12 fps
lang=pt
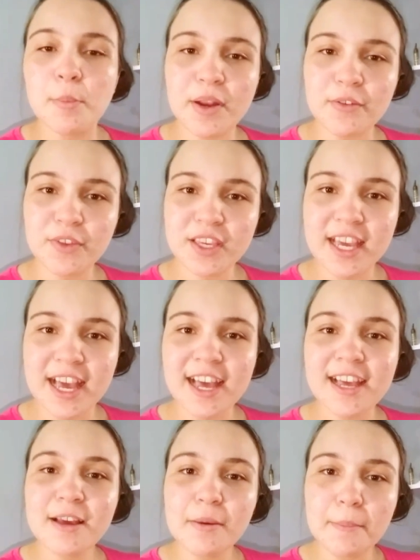para
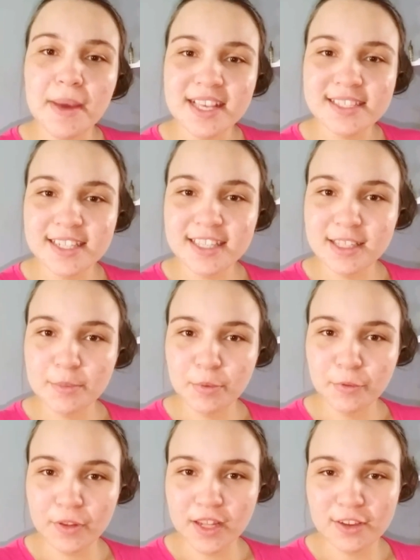ficar mais linda
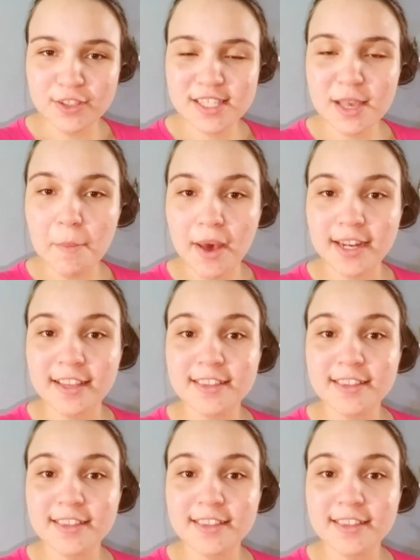pro final de semana.